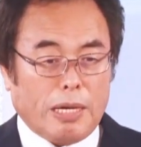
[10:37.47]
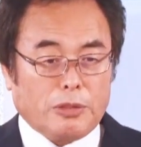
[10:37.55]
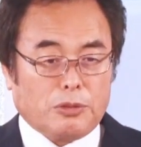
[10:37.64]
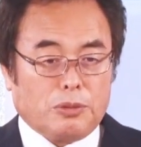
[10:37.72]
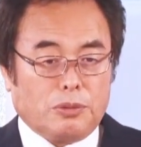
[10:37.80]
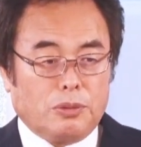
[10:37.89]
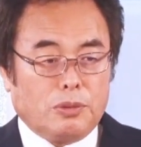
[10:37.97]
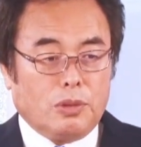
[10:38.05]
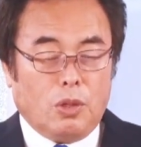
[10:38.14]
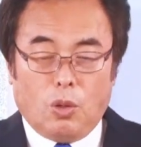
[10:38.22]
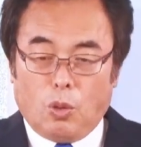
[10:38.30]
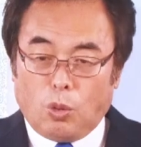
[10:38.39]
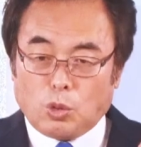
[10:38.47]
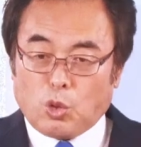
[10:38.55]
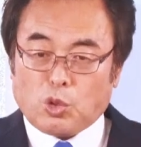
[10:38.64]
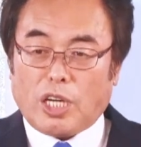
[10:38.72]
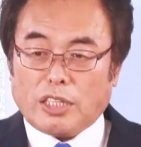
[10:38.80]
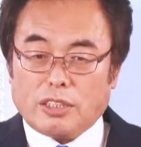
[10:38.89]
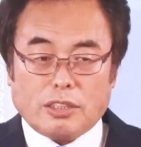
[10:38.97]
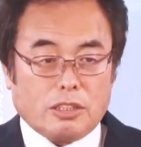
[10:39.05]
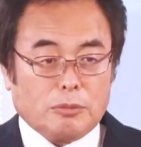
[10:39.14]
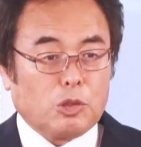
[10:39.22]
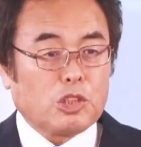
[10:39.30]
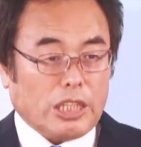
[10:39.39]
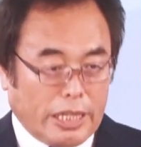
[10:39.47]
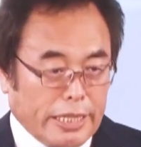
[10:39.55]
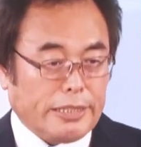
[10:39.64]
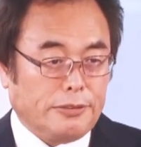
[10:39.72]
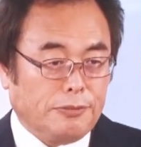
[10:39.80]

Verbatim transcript: る脅かすつもりじゃない